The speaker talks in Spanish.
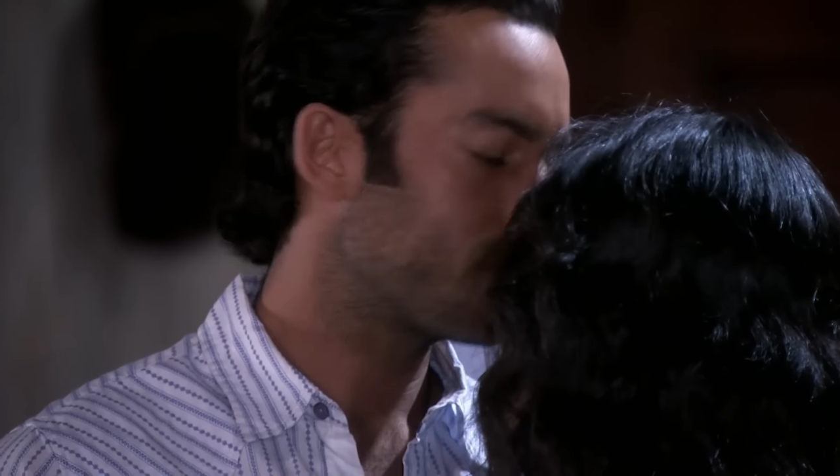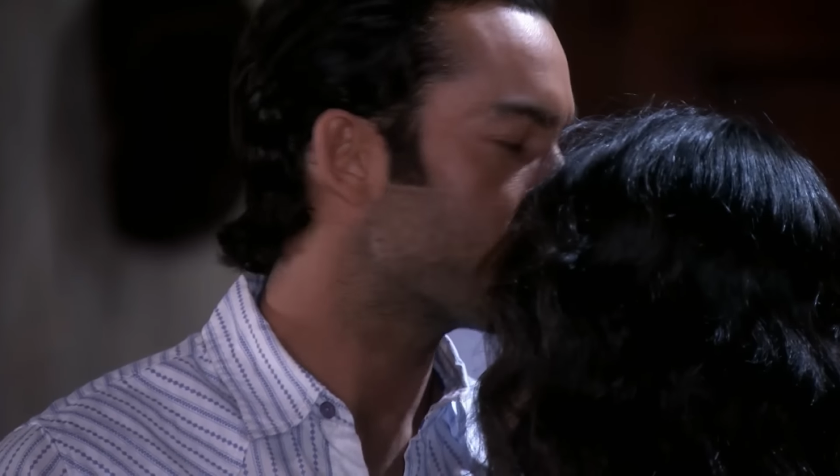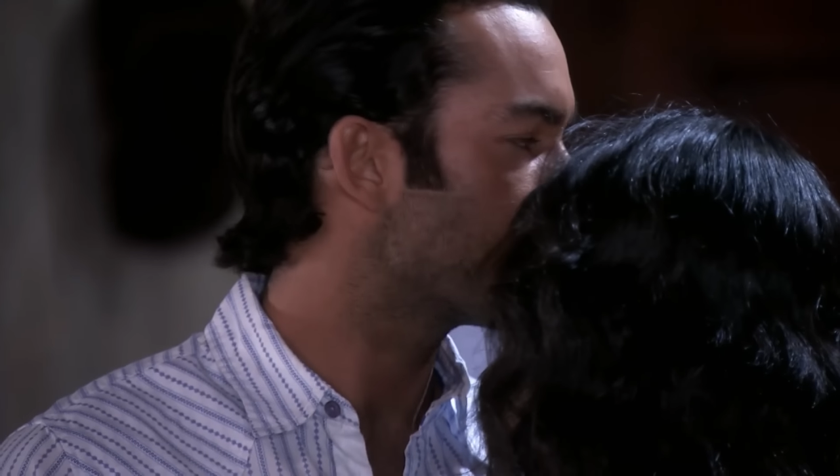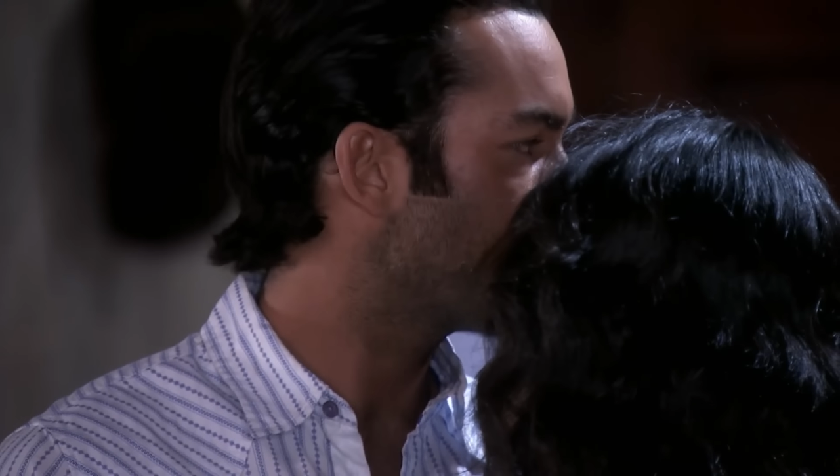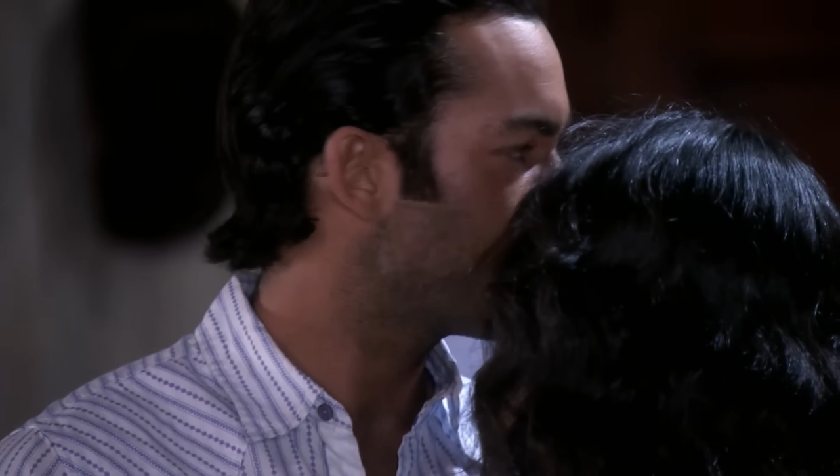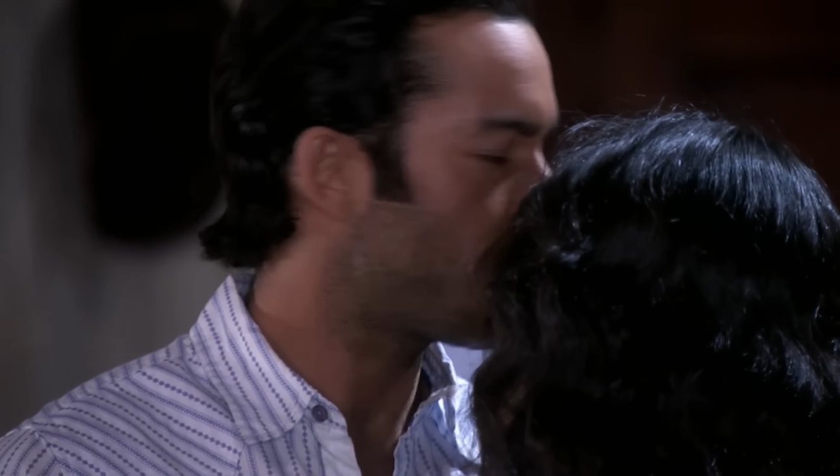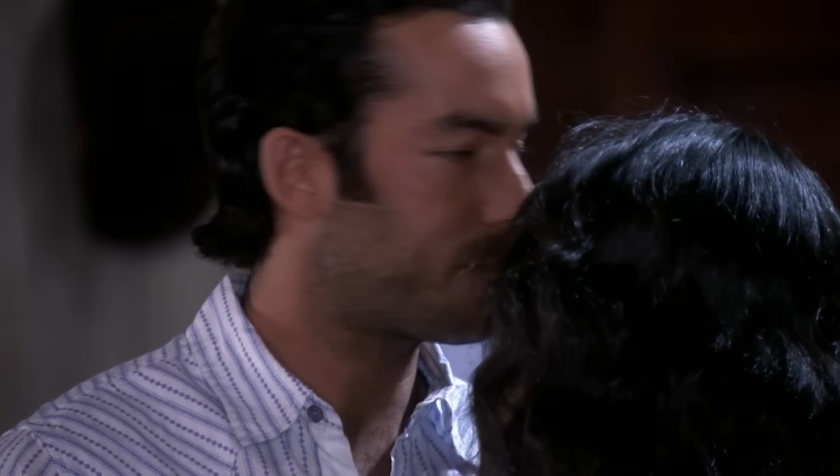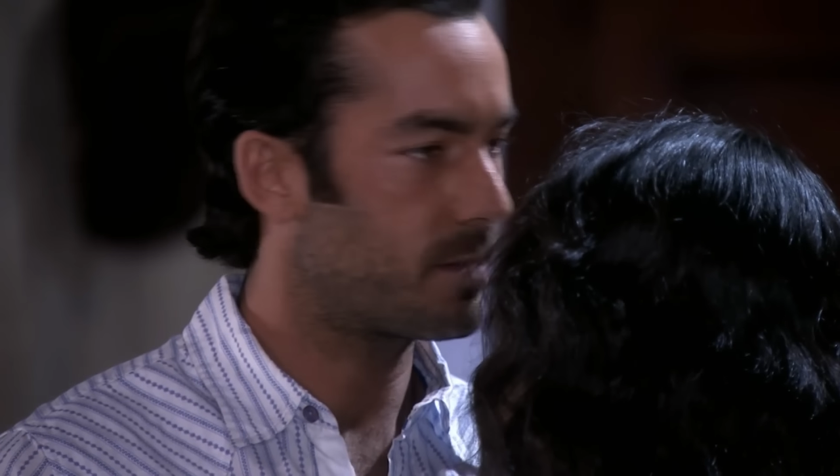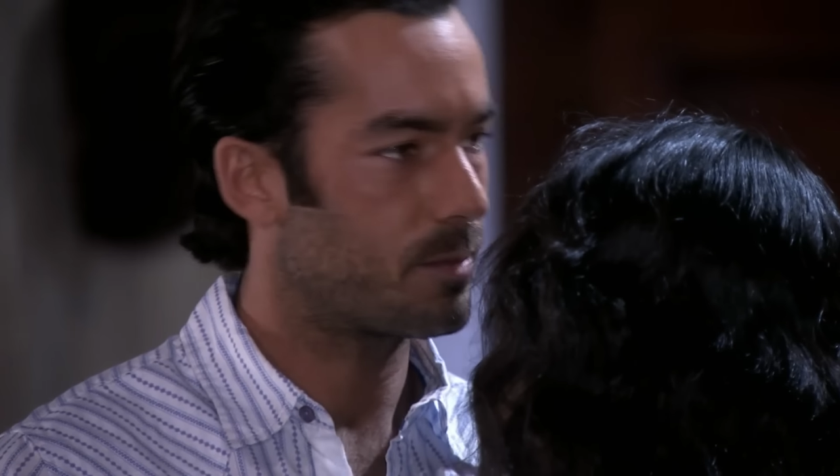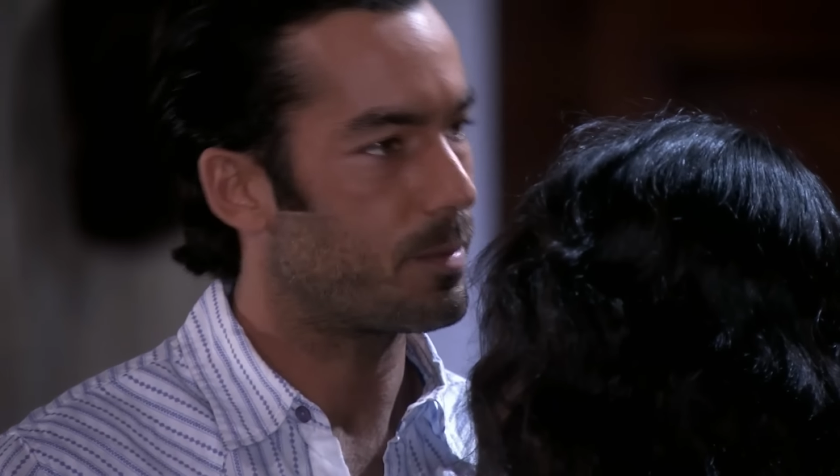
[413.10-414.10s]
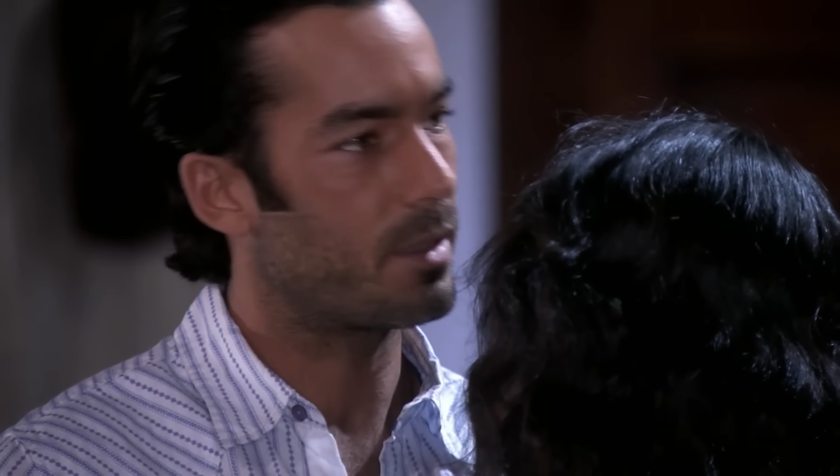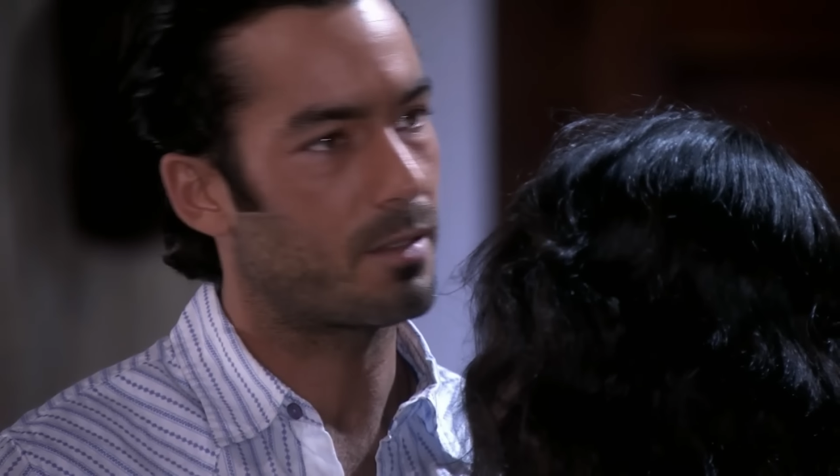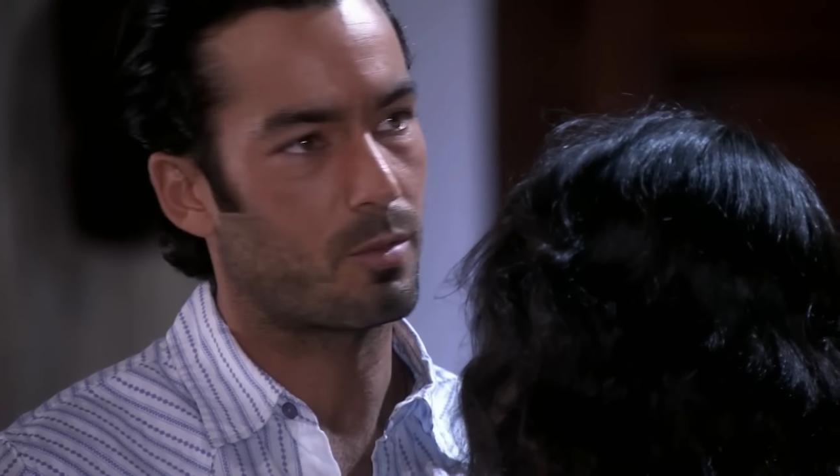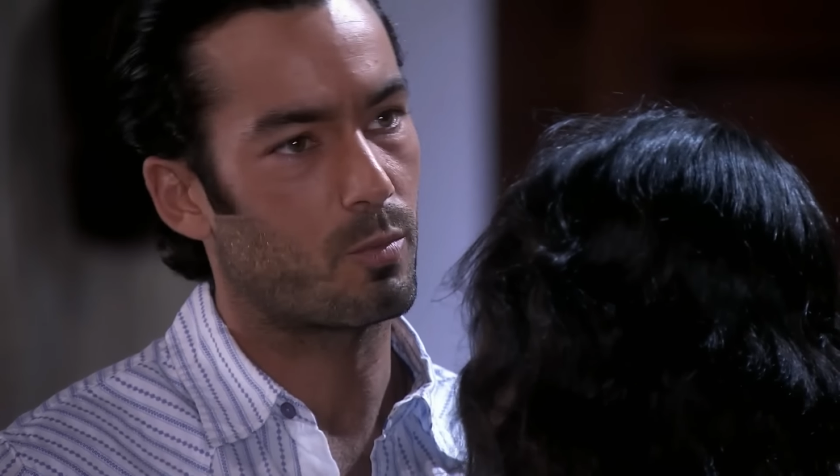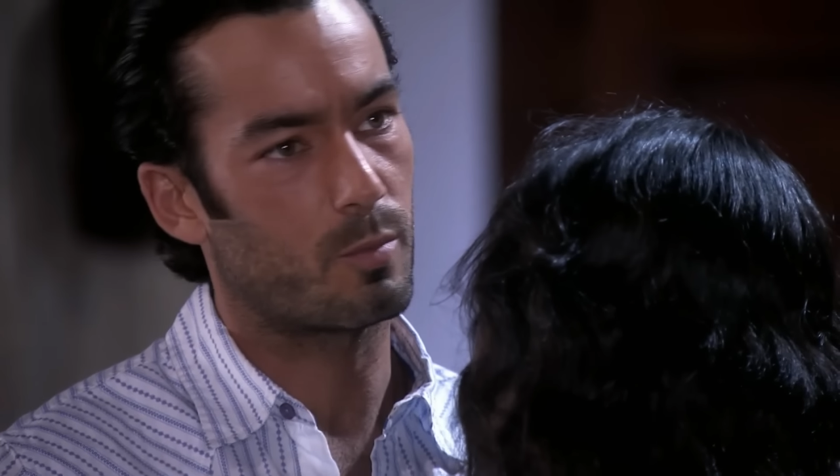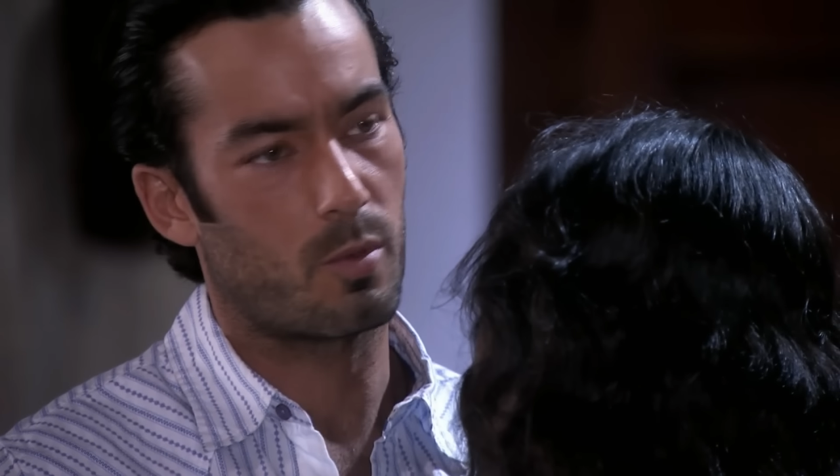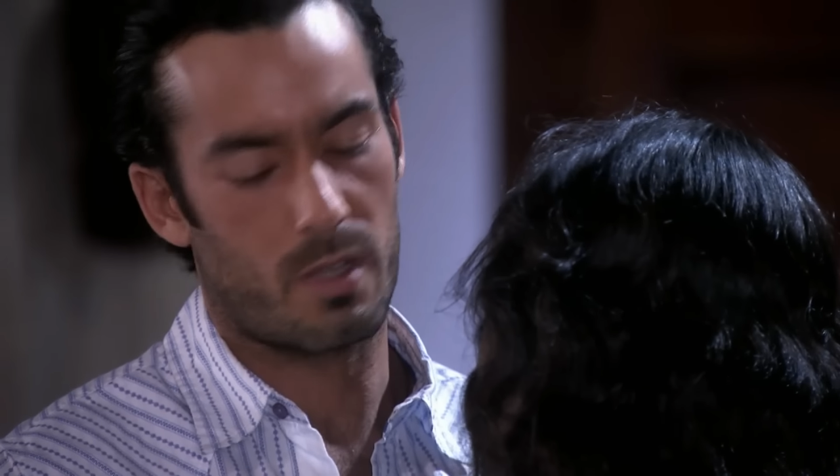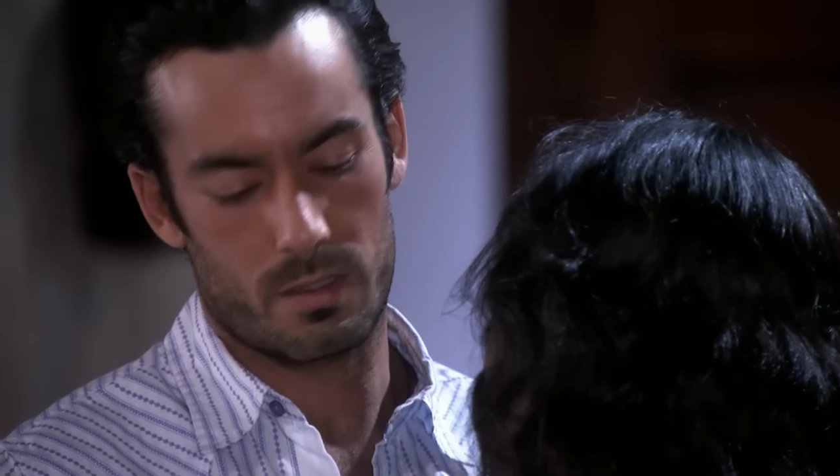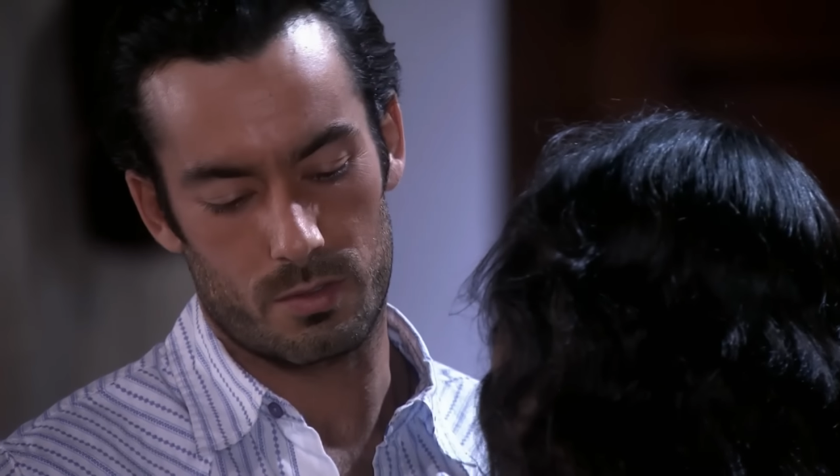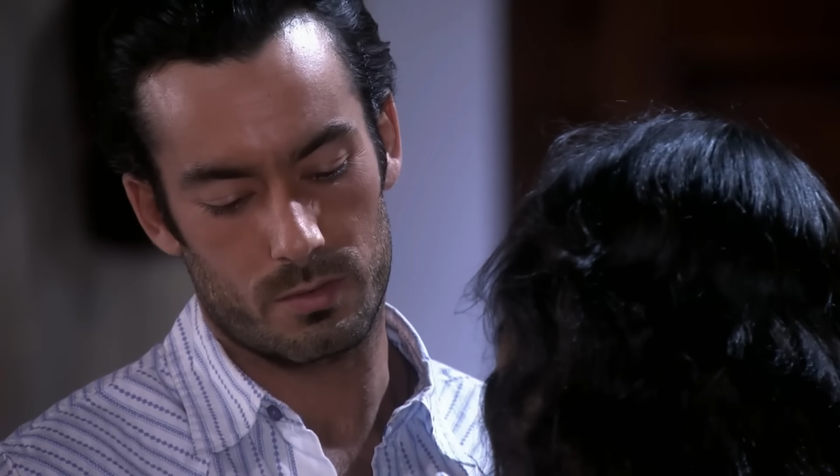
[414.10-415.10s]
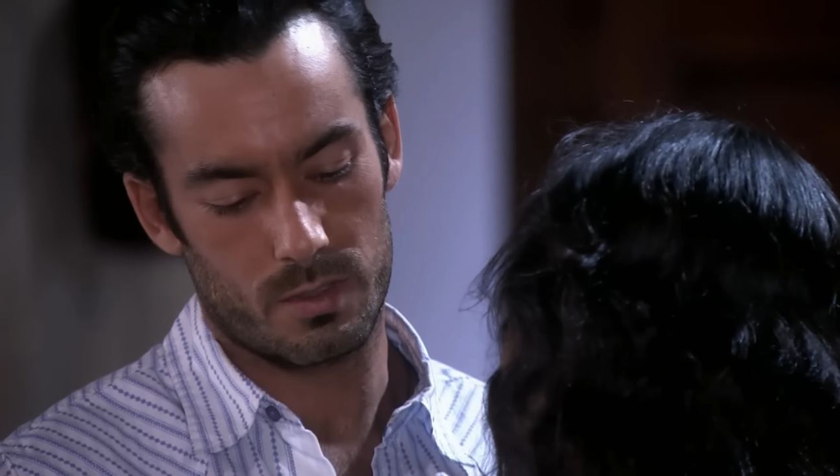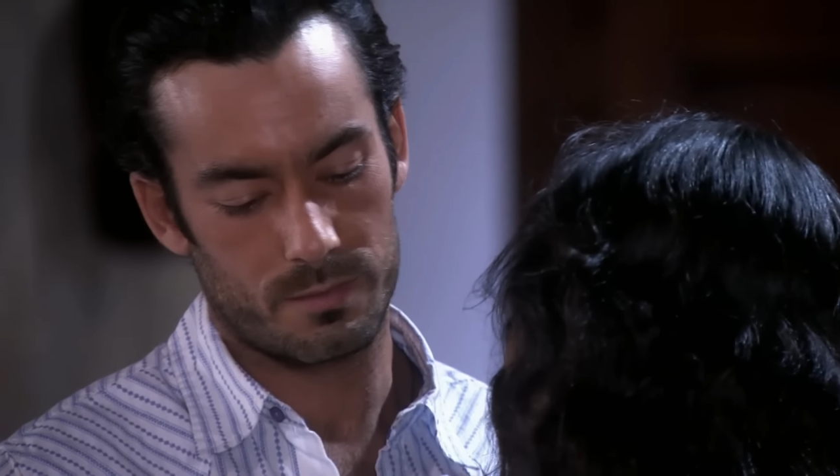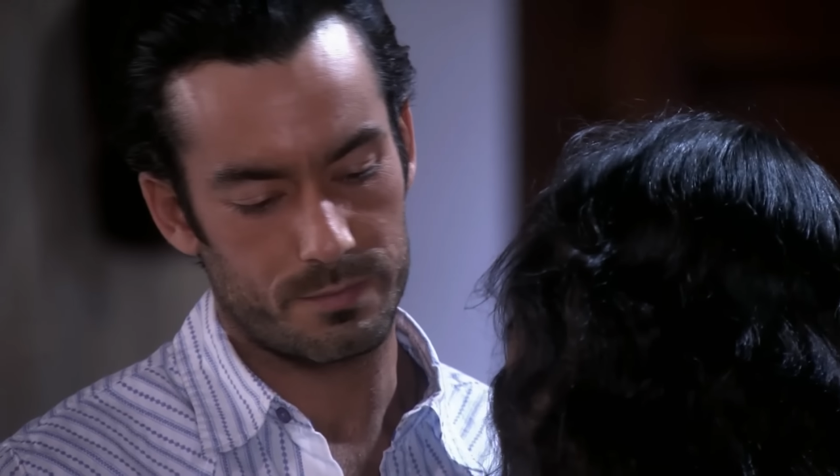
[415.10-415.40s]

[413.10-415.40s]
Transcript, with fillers: Pues ya sabes, para ella soy muy poca cosa.